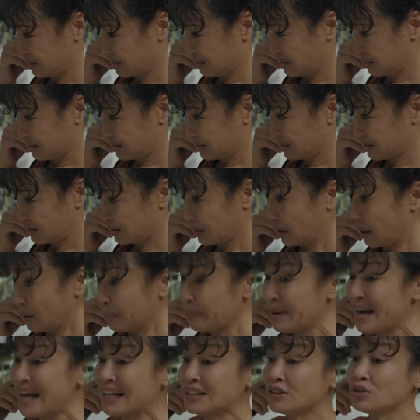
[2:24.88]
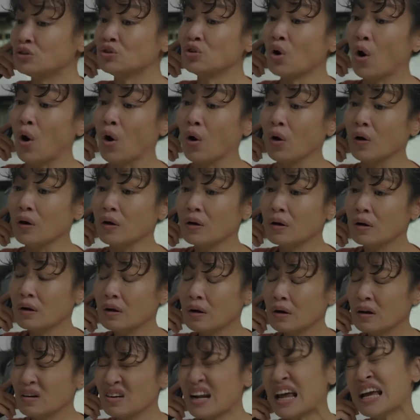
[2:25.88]
biết rồi biết rồi
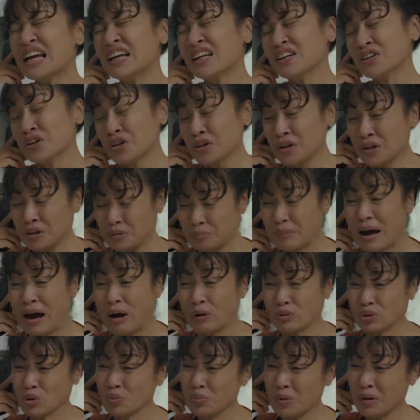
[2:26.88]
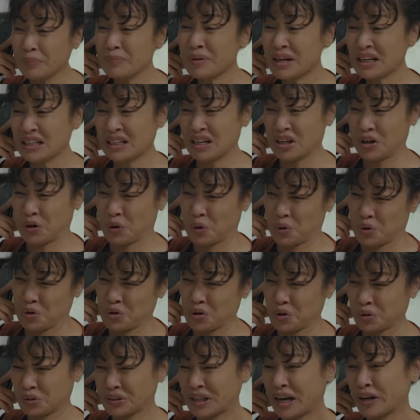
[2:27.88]
đấy bảo cho mà biết lại còn
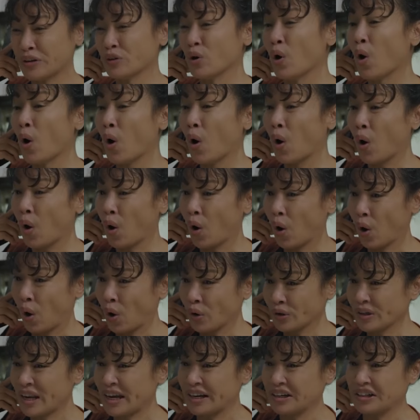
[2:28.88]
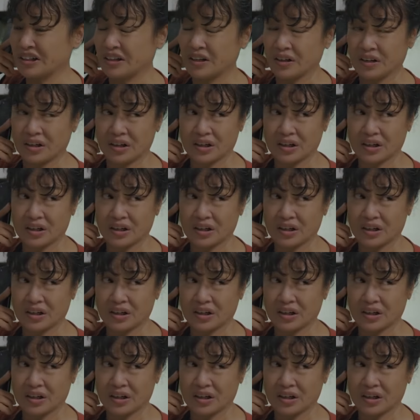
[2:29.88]
là thái độ liếp